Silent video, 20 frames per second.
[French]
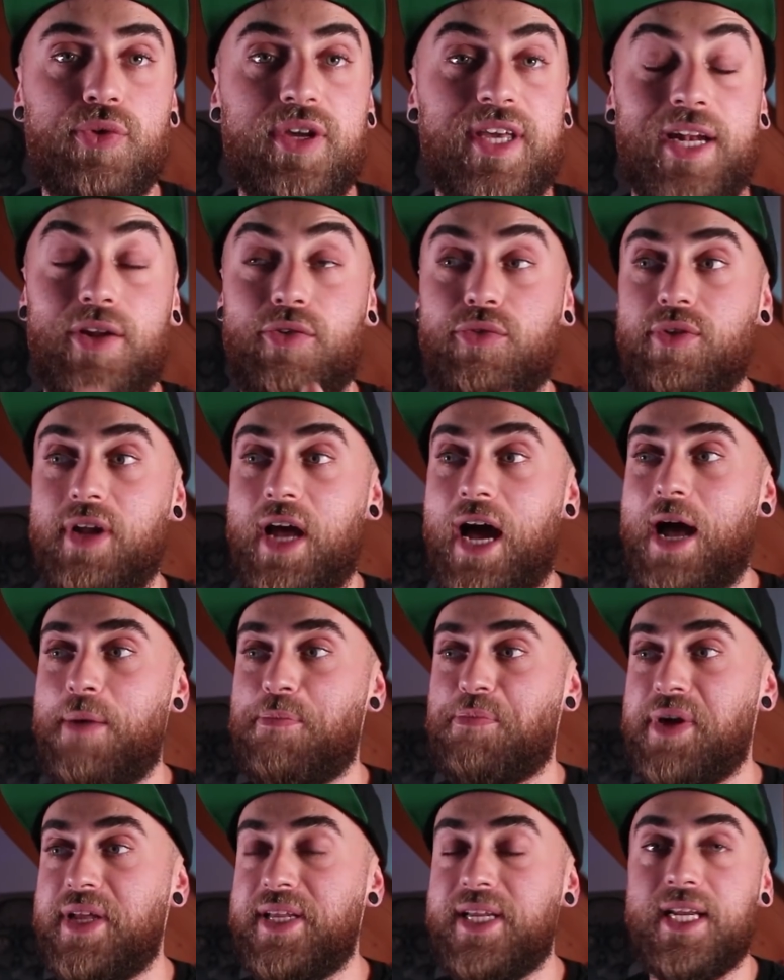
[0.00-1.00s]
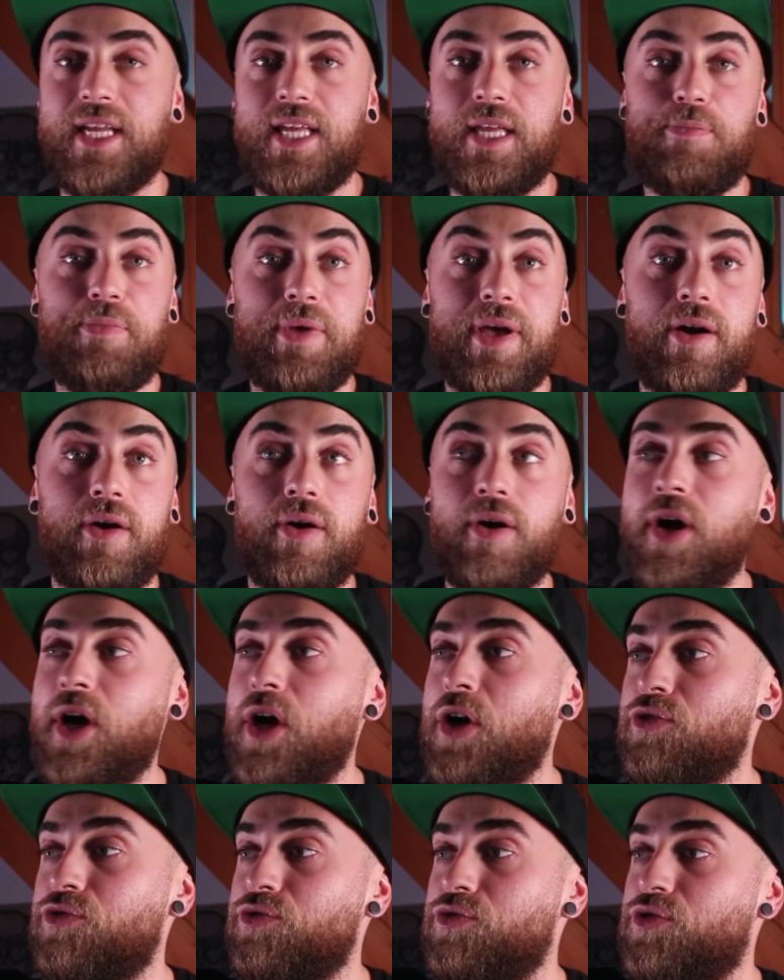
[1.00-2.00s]
il calcule à peine, il est hyper euh,
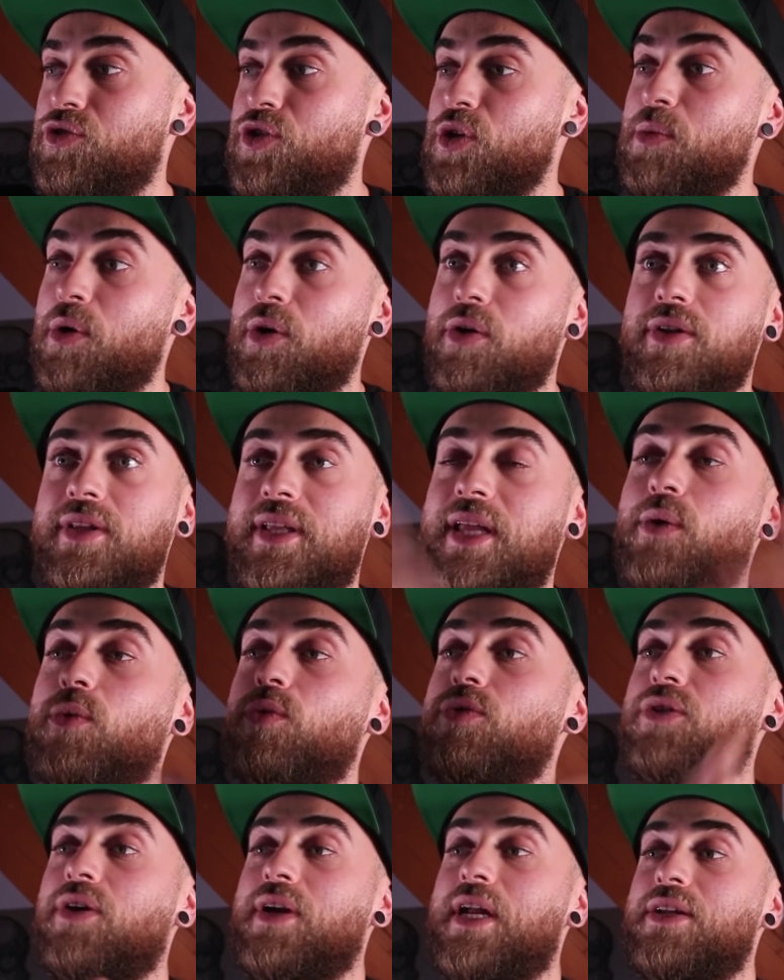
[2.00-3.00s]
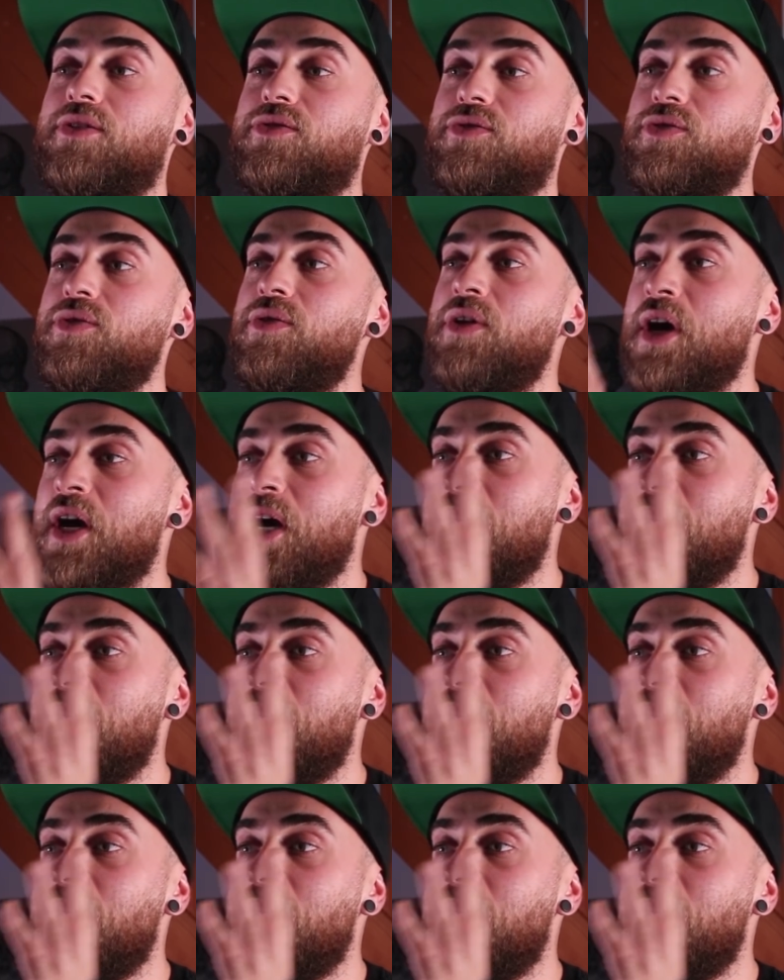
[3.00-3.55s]
justement euh, déroutant là-dessus.